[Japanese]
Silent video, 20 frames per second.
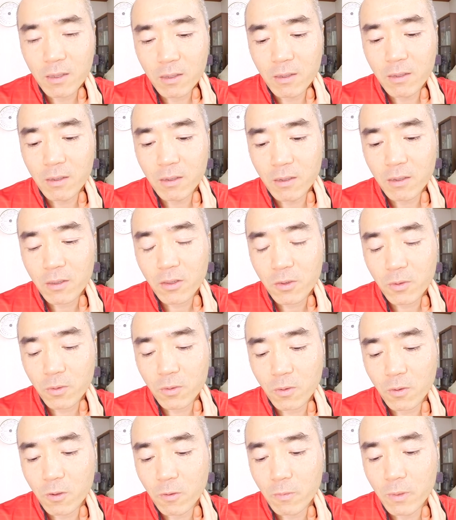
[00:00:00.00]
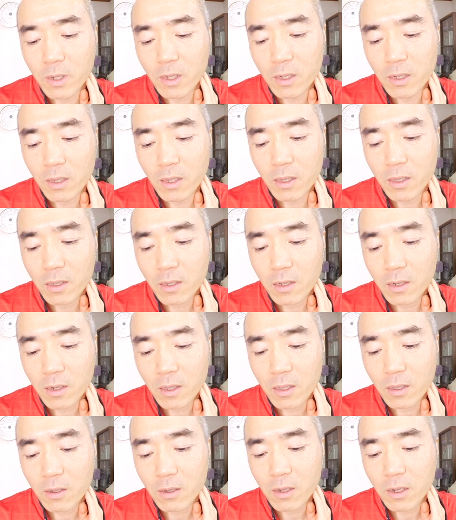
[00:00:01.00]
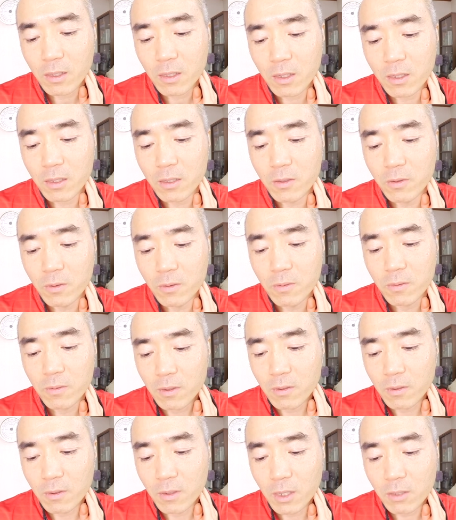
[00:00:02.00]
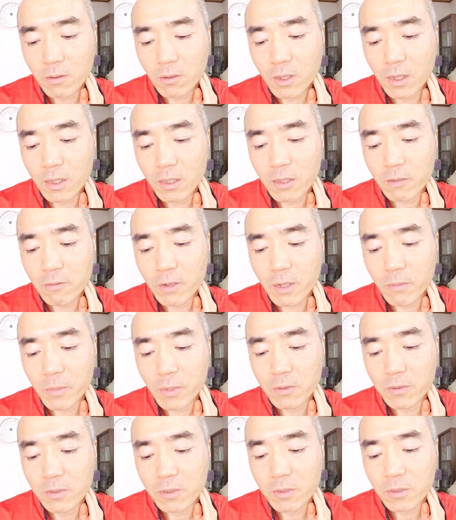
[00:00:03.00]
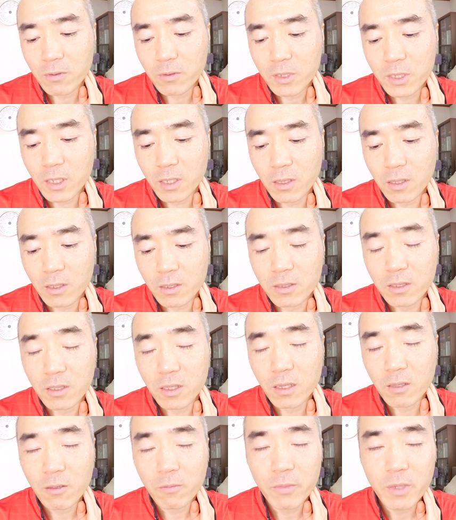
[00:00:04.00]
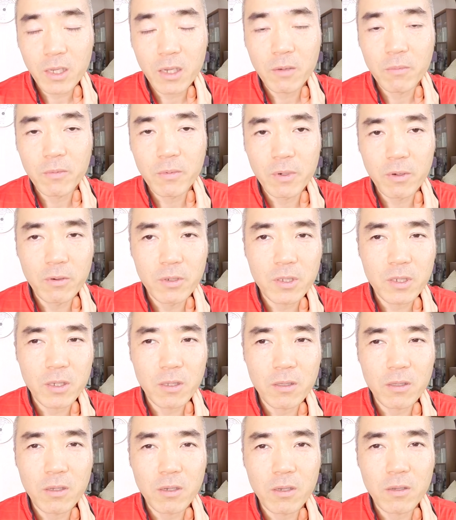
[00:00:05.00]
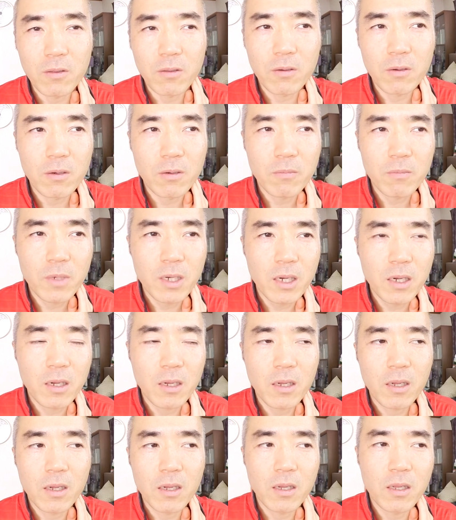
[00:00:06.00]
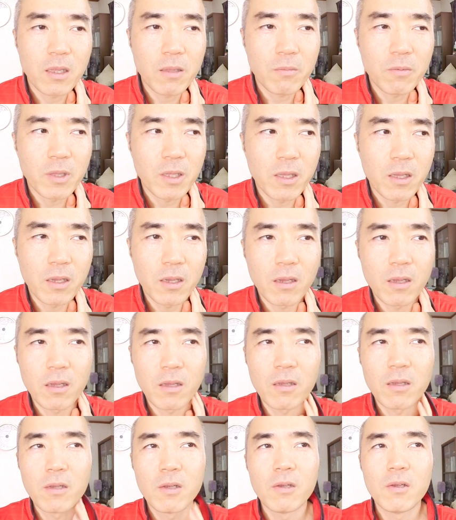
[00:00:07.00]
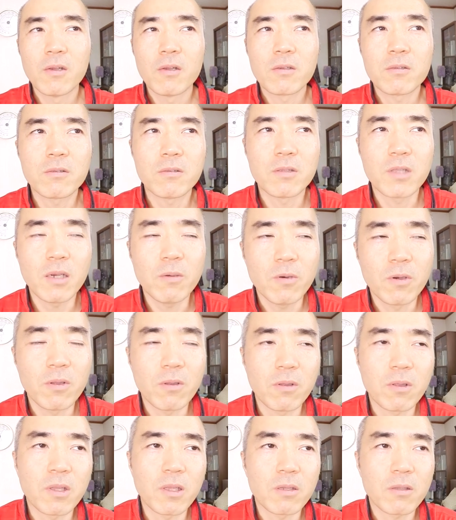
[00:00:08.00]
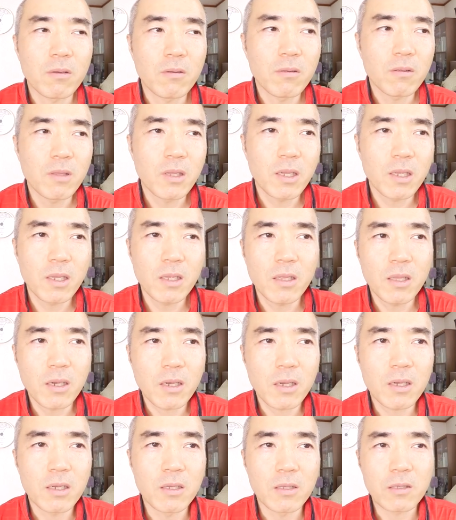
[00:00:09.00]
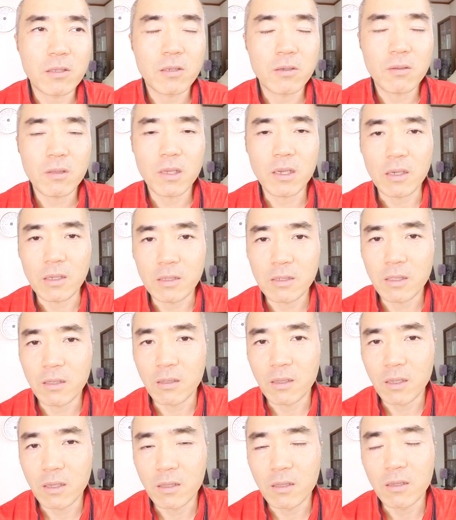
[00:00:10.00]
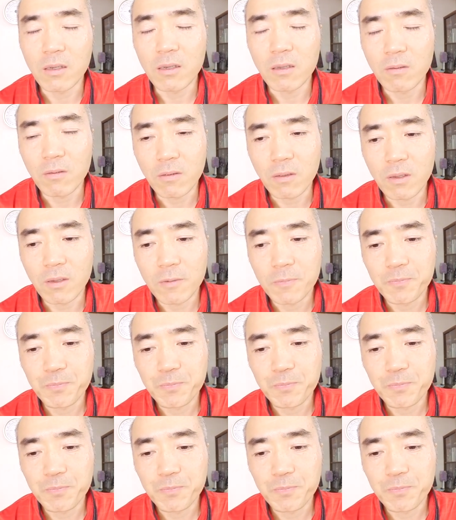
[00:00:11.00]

うん、今日の小判揚げ。あれ、かなりいいよ。うん、あと、柿はまあ普通に美味しかったですね。あと、みかんも美味しかったけど。まあ、でもね、果物ってそんなになんか必要って感じではないんだけどさ。